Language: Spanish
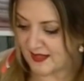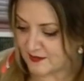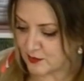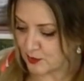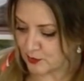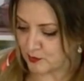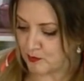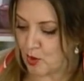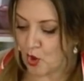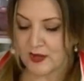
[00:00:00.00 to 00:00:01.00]
estos
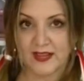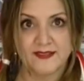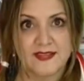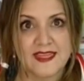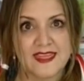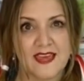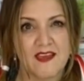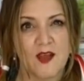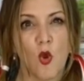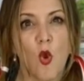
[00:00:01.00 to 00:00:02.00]
bloques
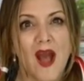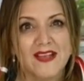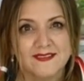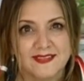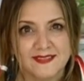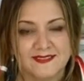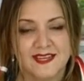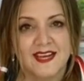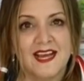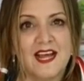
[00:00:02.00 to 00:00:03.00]
de oasis.